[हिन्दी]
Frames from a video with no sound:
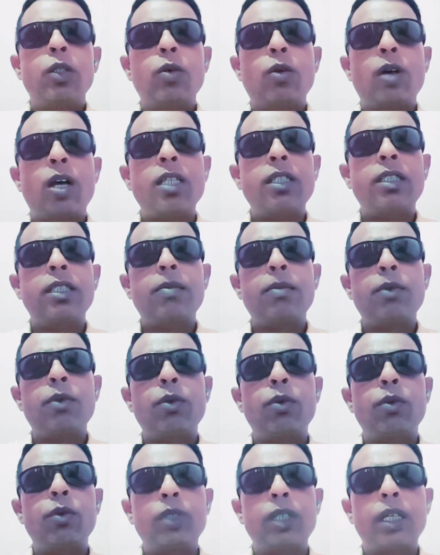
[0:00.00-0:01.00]
तो वहाँ से हम
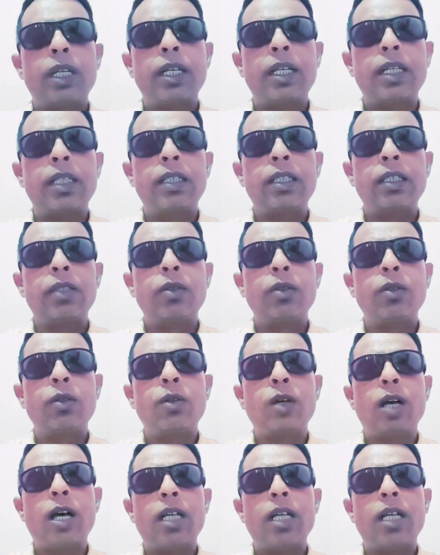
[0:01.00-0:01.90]
लोग गुजर रहे थे तो